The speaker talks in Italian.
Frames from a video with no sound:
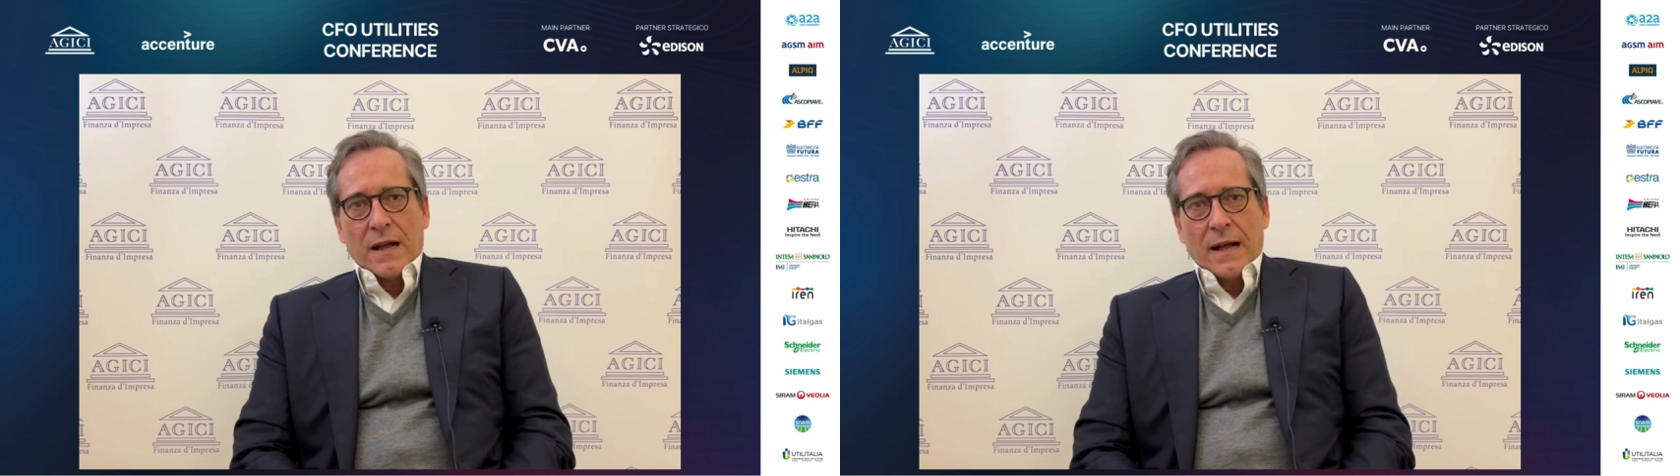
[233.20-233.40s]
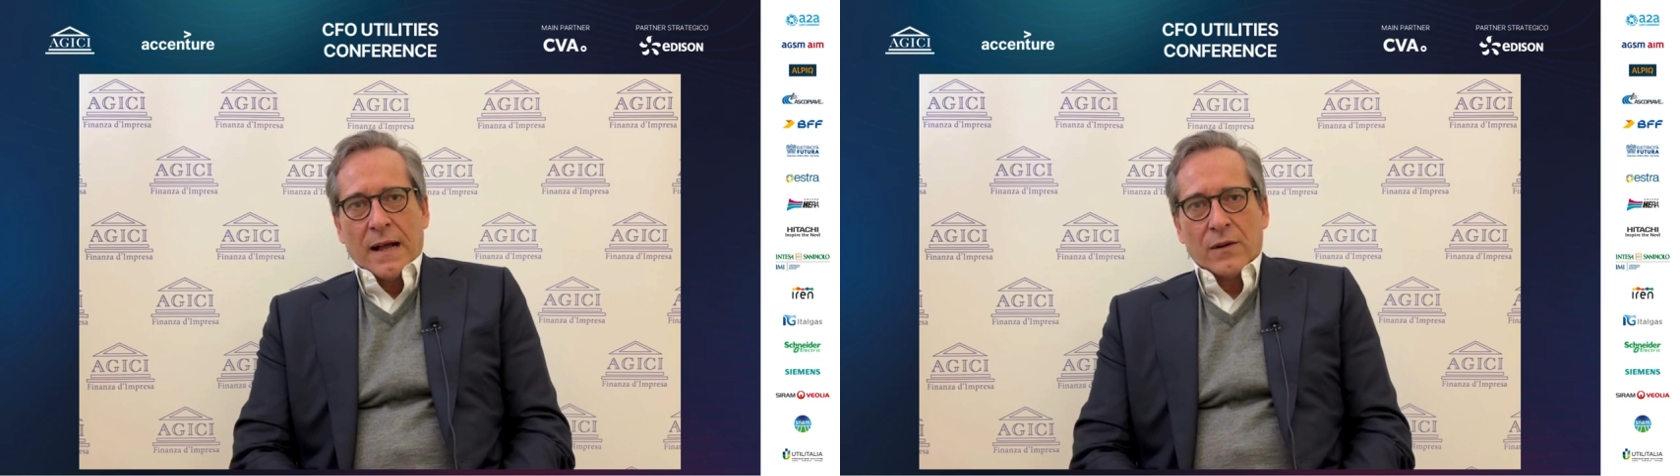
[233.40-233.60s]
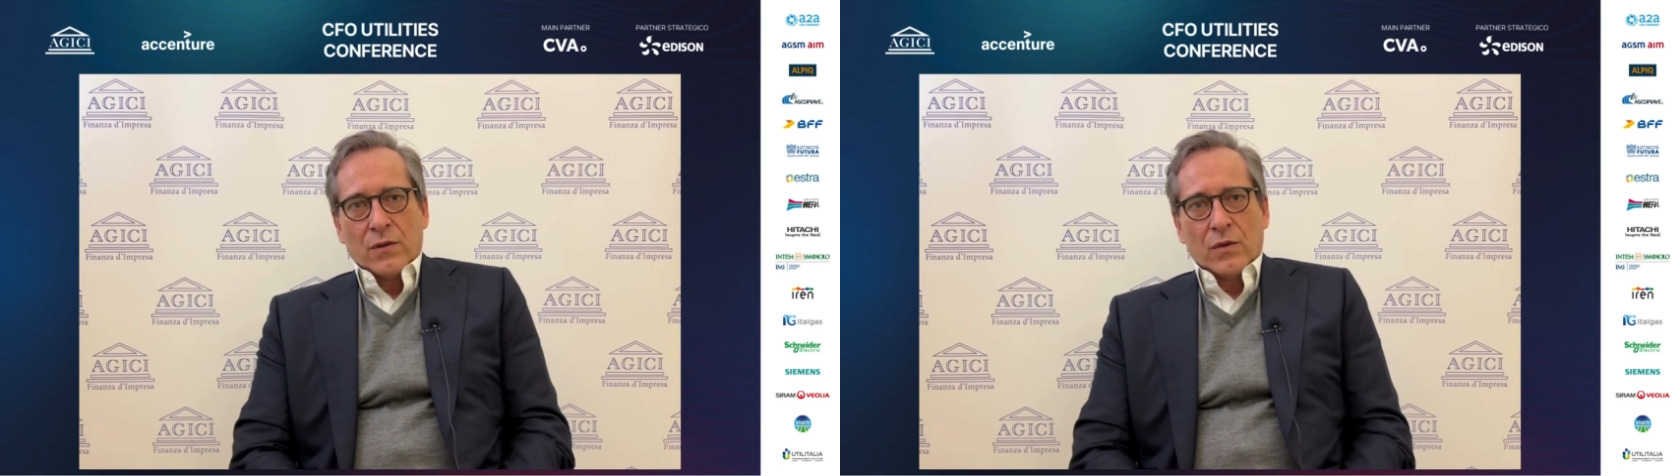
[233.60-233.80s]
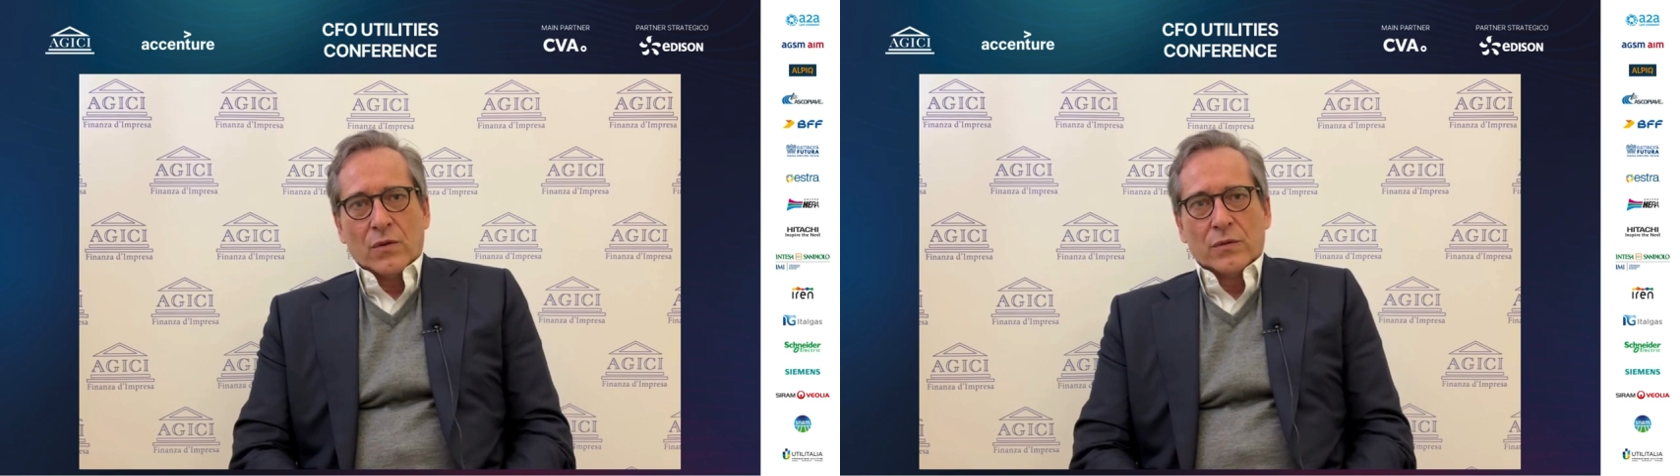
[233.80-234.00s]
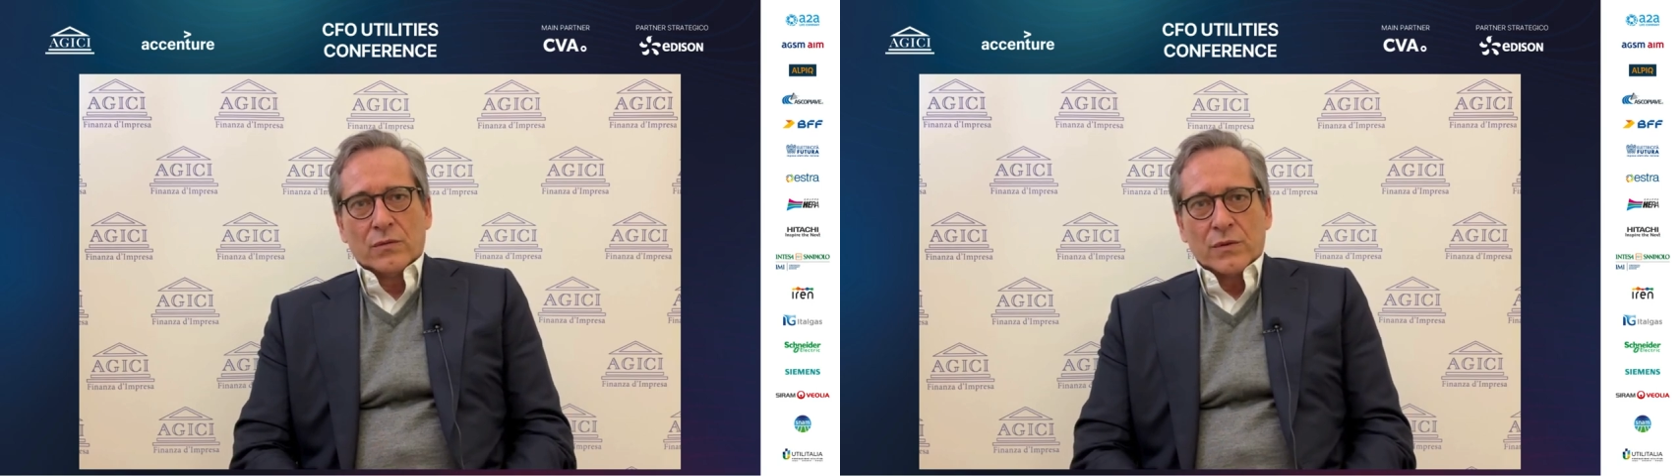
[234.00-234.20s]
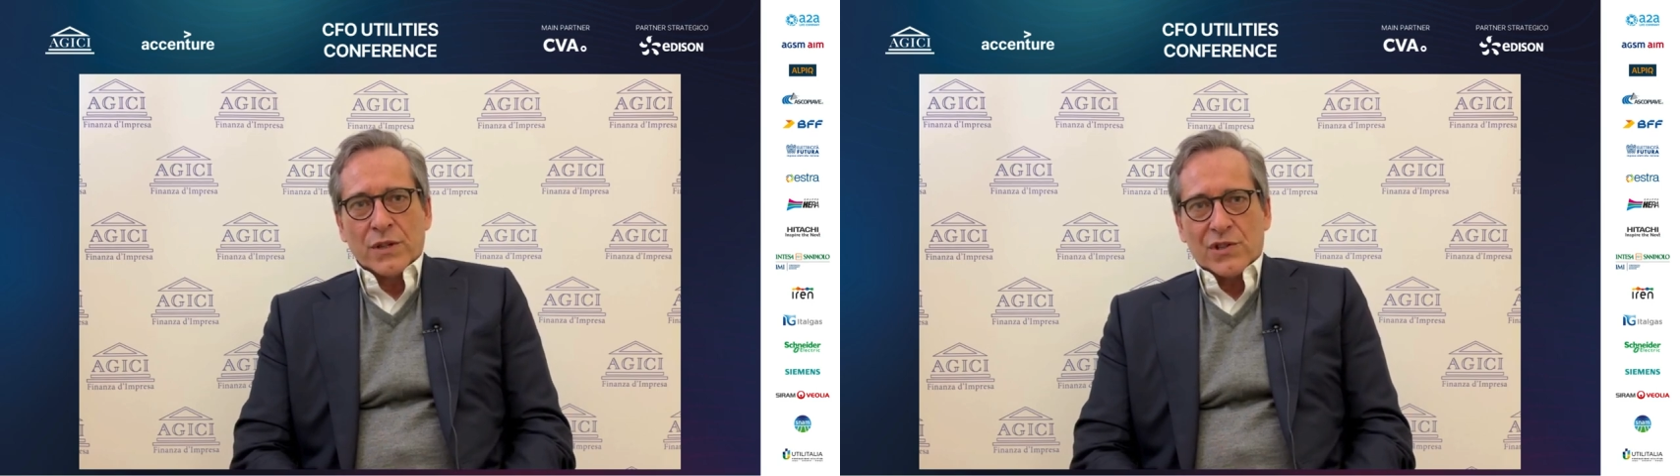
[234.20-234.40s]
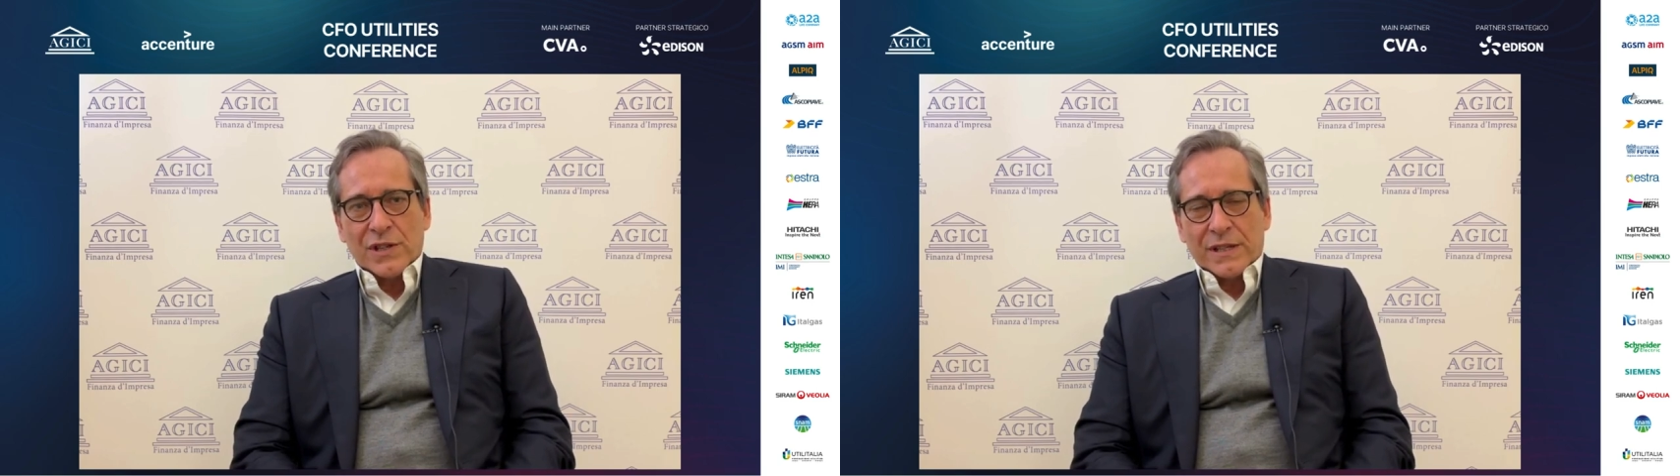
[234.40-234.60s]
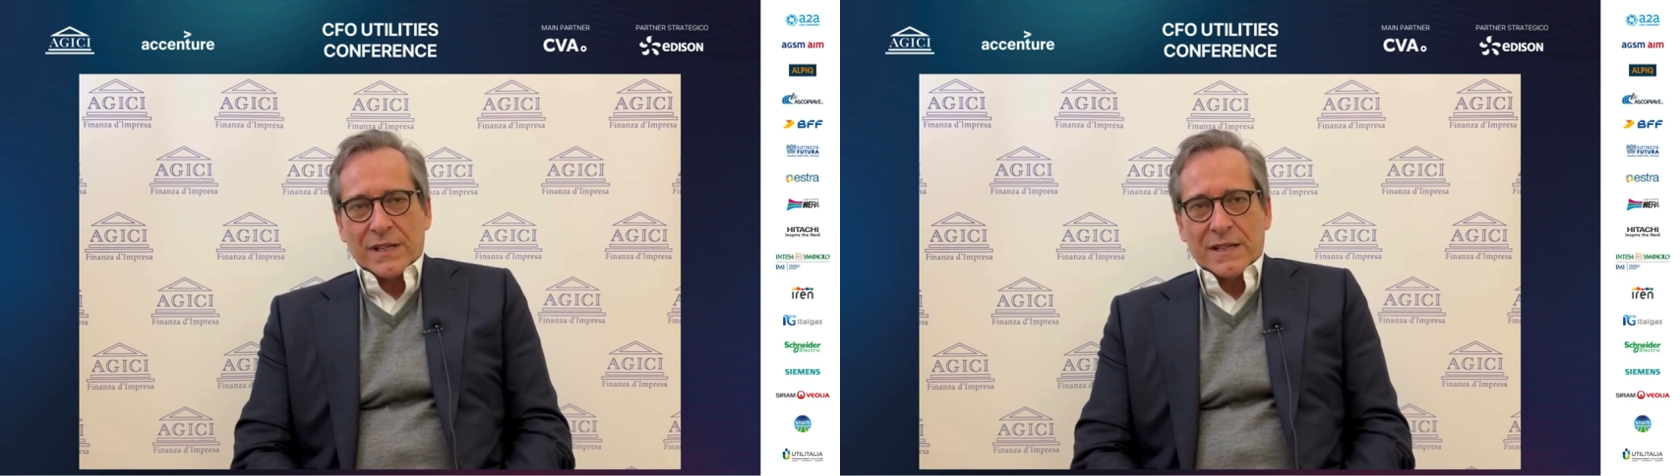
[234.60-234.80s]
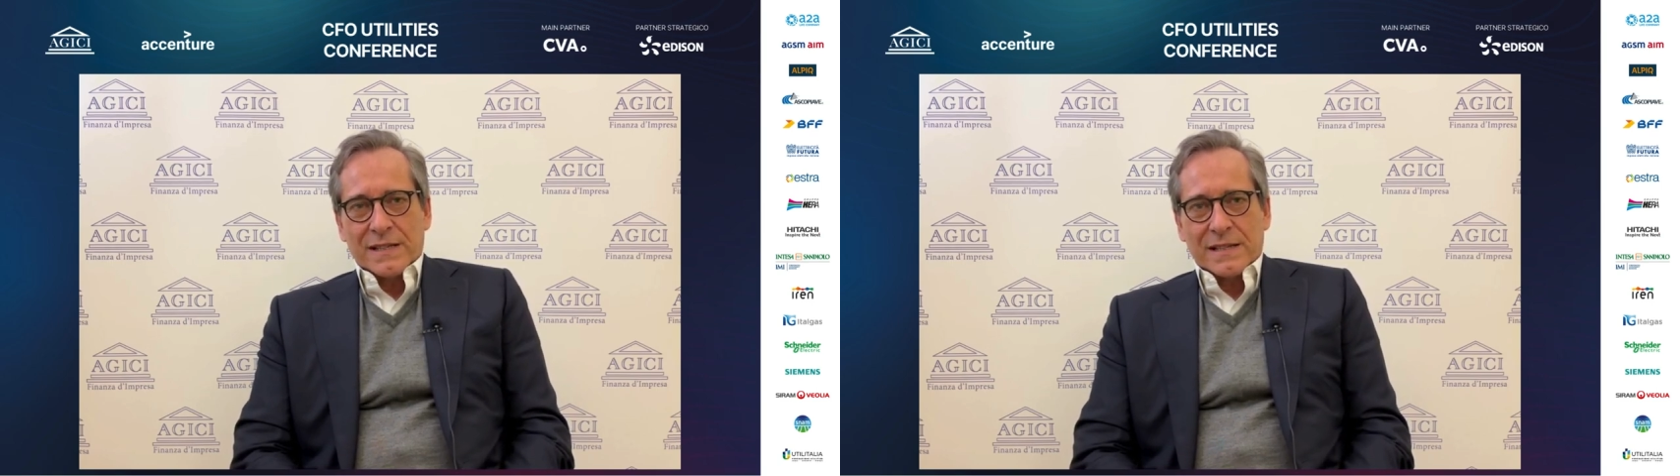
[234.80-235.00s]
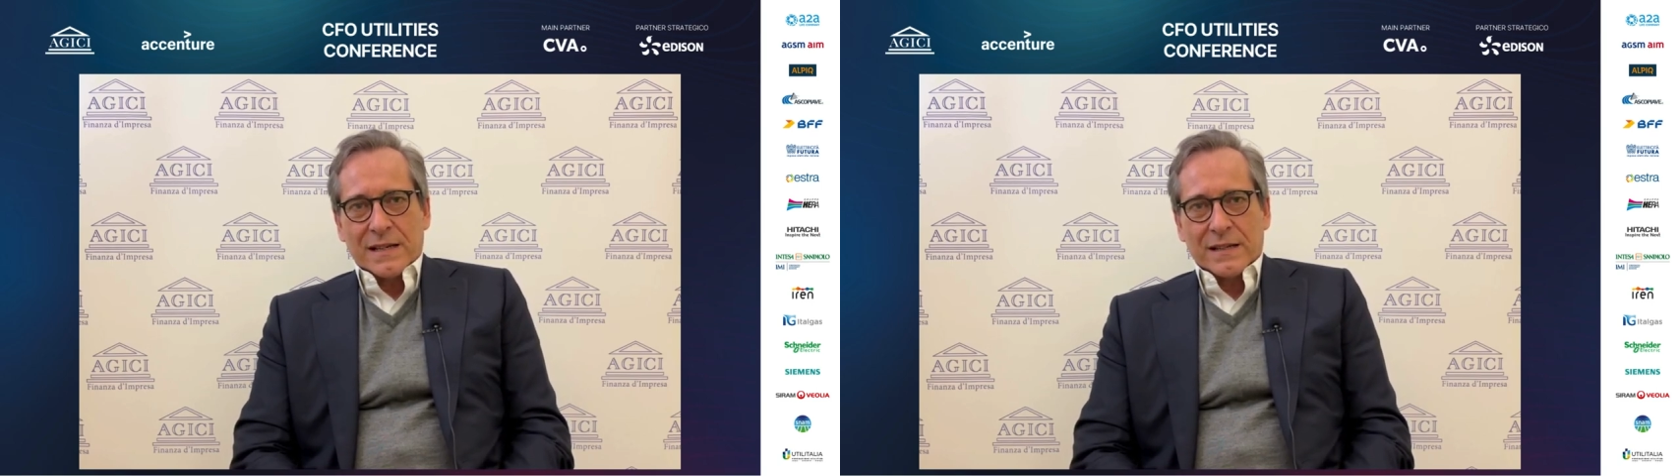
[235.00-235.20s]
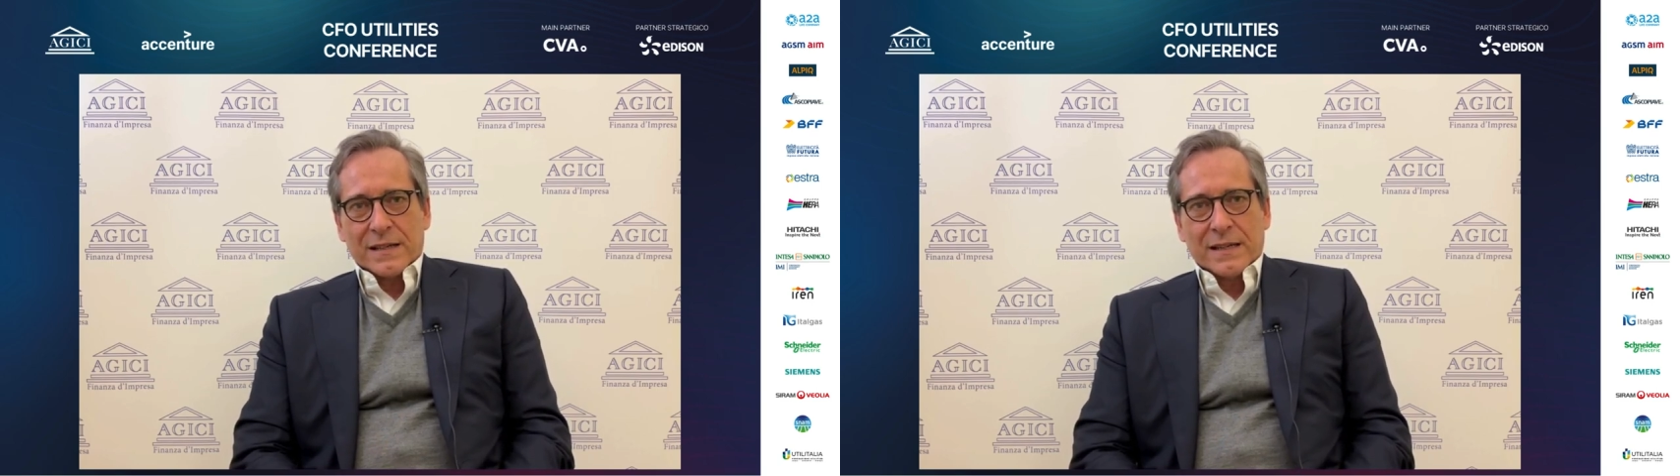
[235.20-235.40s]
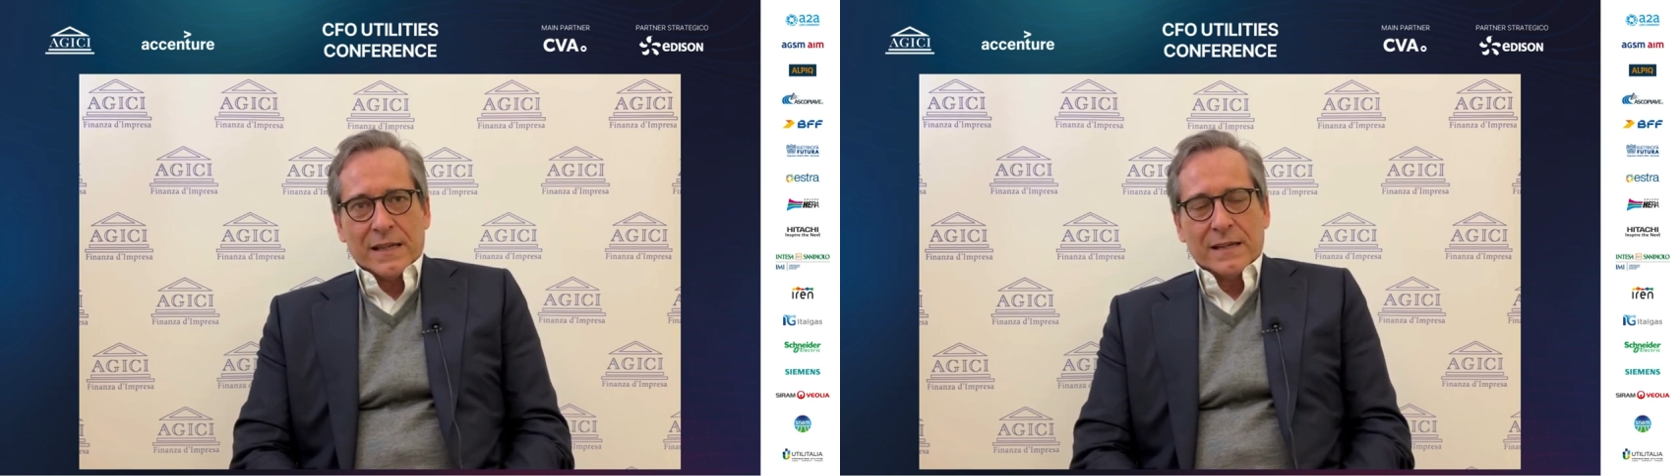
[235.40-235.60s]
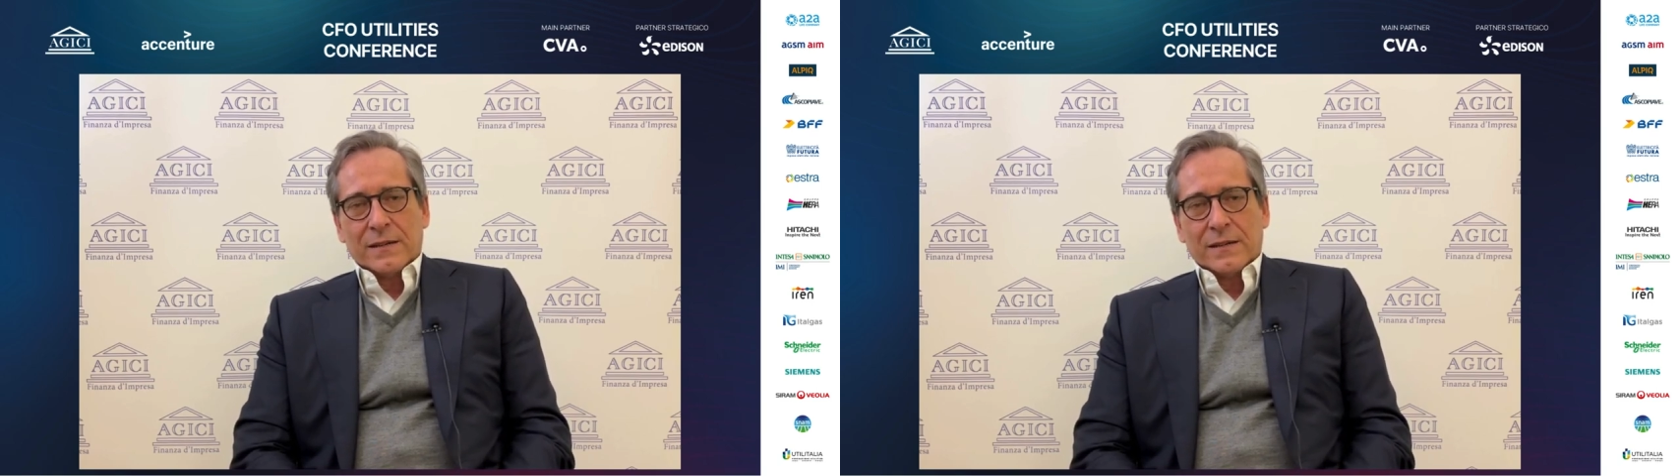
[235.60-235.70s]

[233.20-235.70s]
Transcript: hanno un'incertezza che